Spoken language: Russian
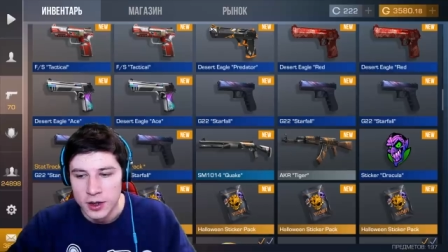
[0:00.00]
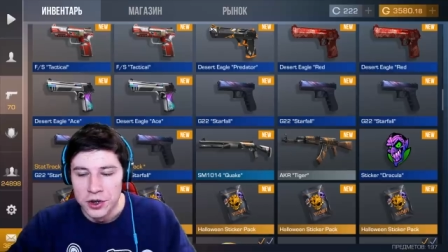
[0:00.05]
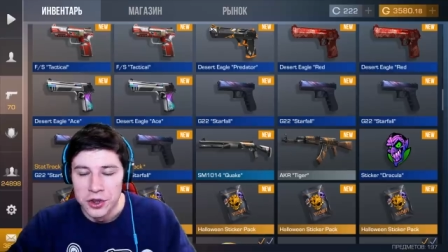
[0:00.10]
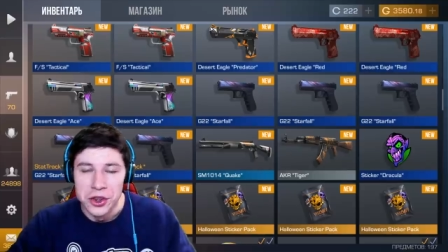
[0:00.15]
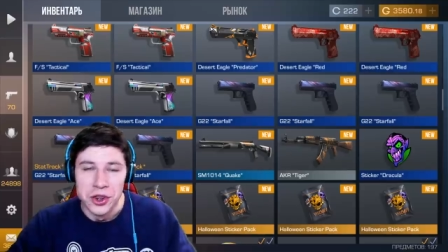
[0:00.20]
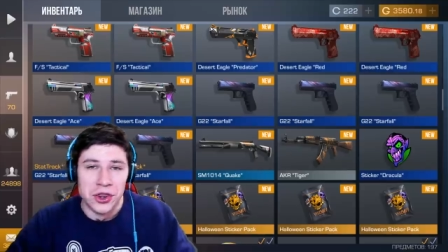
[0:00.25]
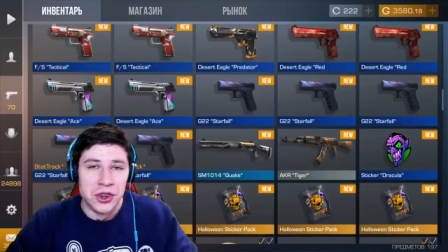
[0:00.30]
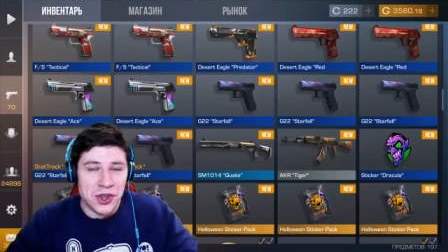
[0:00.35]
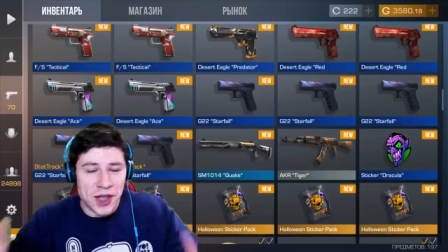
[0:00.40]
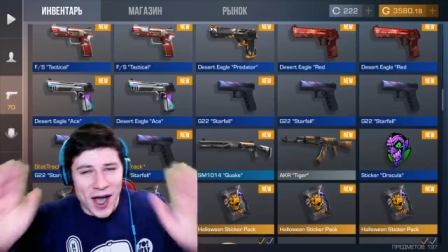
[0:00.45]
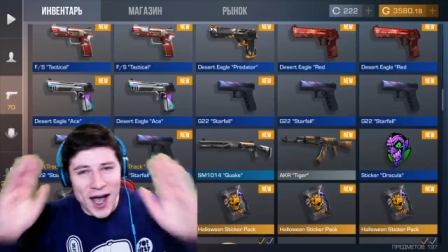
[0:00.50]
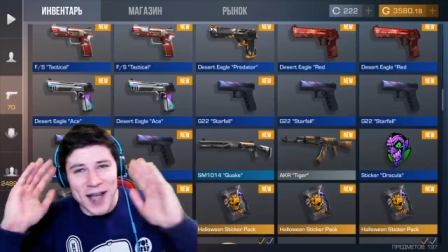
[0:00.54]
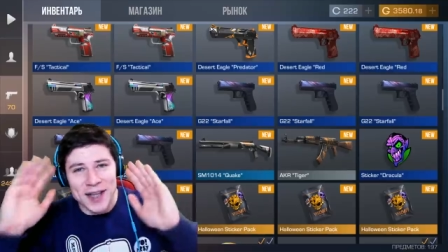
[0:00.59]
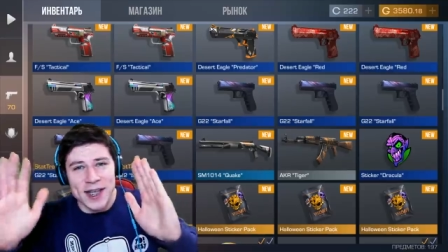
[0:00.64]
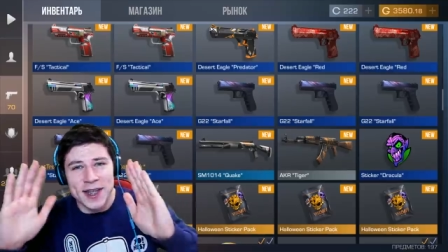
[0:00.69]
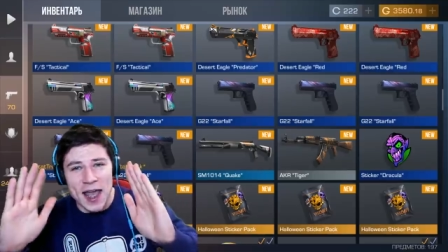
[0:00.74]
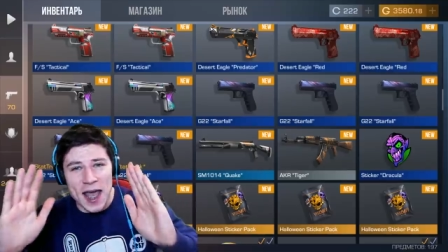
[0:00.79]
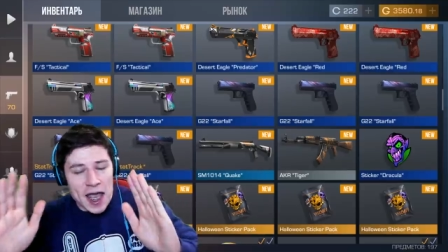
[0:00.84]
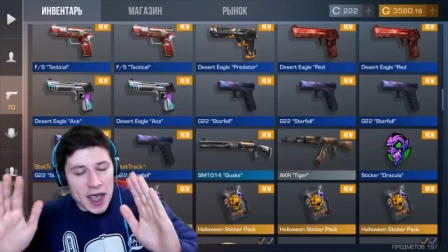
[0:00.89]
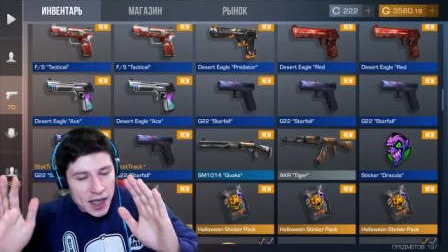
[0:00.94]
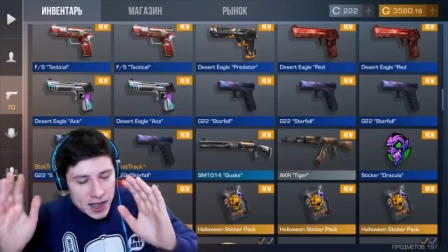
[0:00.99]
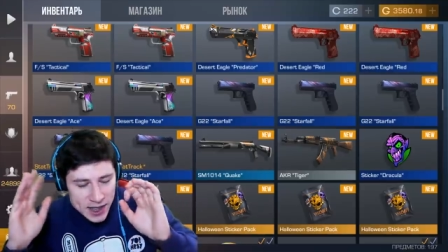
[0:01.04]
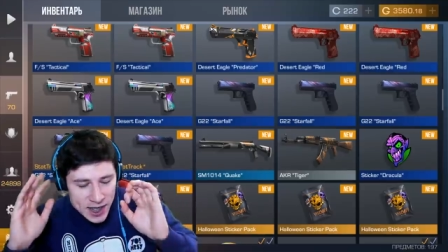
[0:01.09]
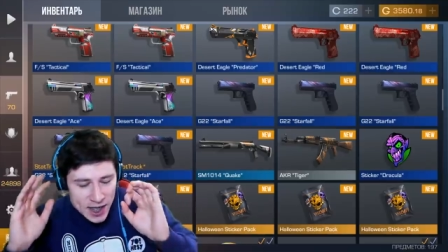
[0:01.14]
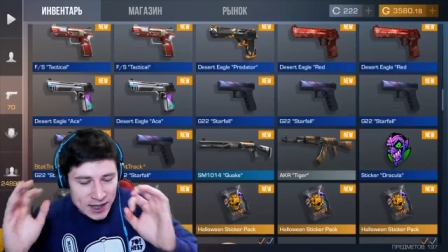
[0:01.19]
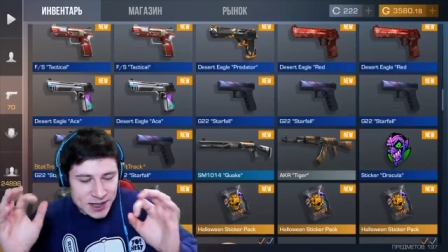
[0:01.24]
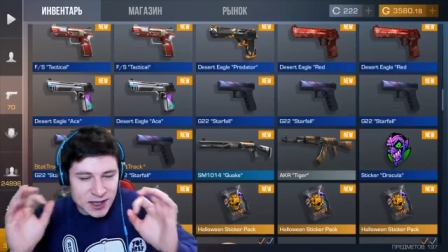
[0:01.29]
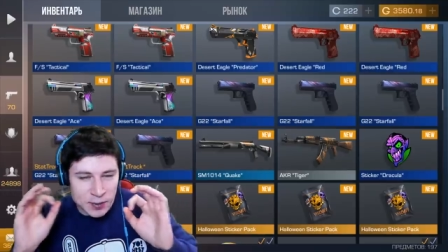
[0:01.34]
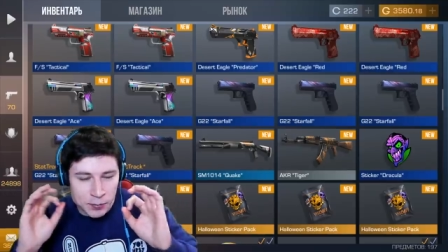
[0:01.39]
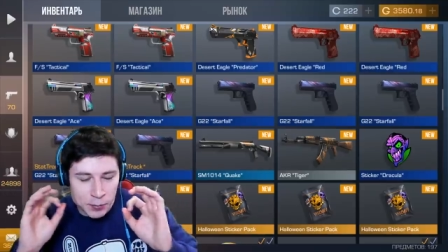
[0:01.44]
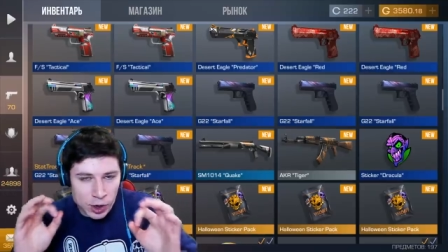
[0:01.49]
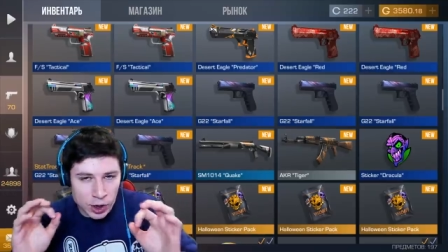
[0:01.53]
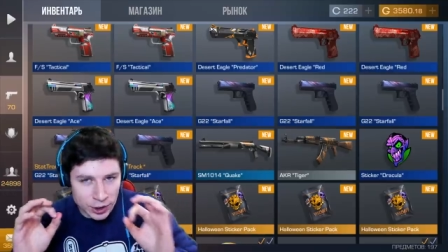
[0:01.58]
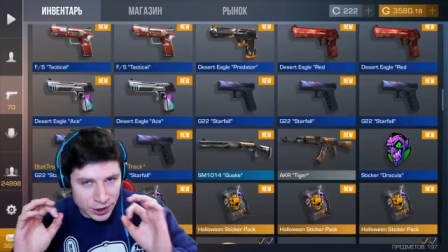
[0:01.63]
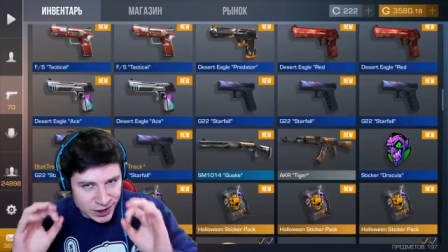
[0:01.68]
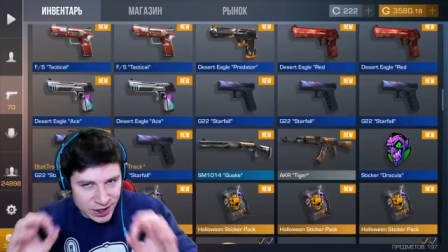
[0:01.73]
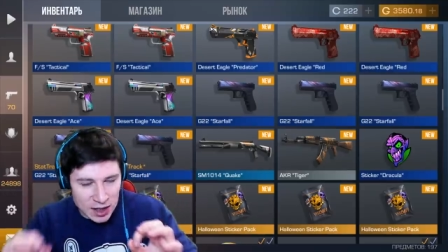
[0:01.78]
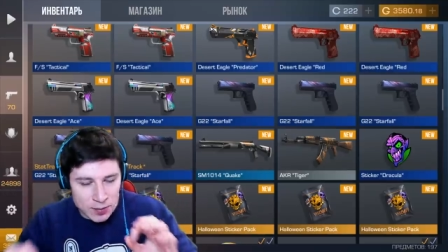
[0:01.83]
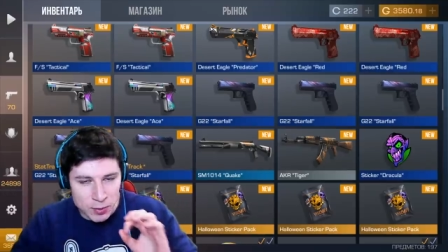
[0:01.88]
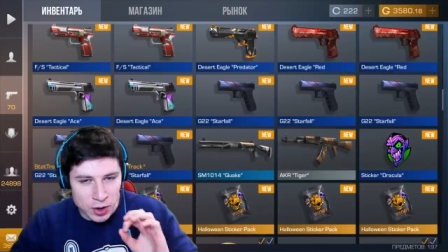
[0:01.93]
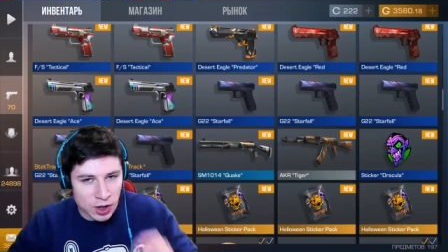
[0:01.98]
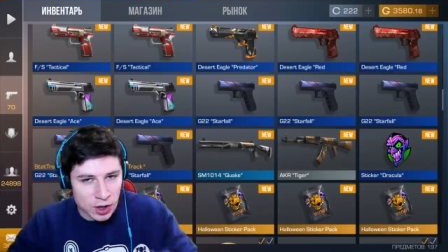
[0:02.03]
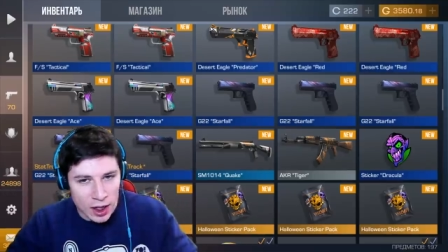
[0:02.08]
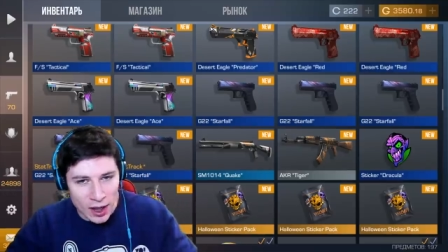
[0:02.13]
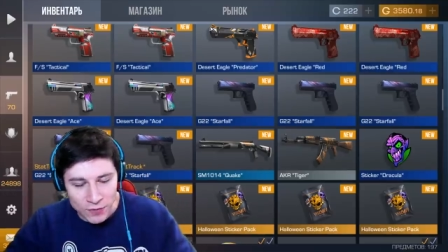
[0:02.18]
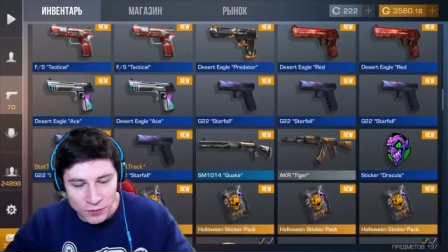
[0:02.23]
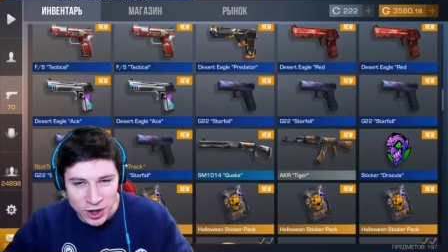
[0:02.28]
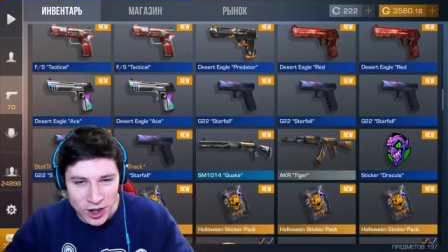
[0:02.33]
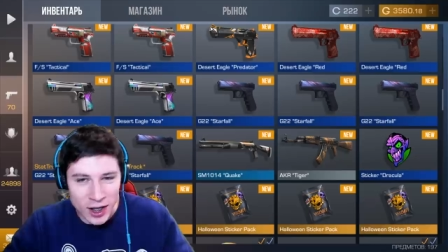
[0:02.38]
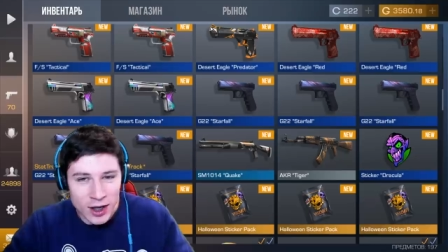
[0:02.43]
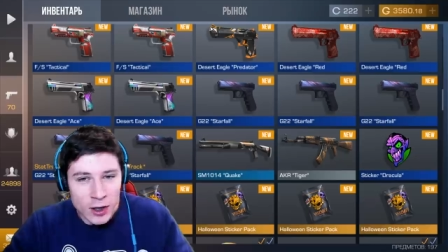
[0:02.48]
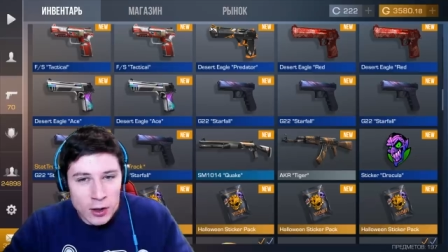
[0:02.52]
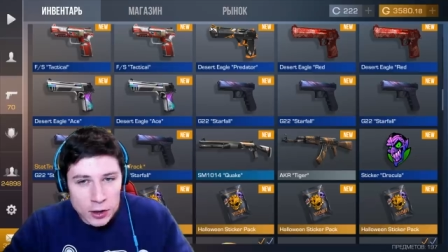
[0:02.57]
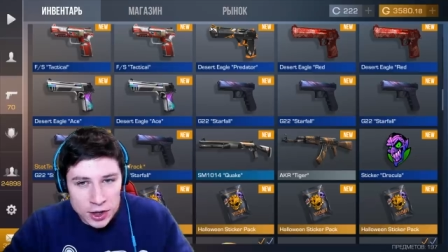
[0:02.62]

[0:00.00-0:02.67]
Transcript: Да-да-да, и я забыл самое главное.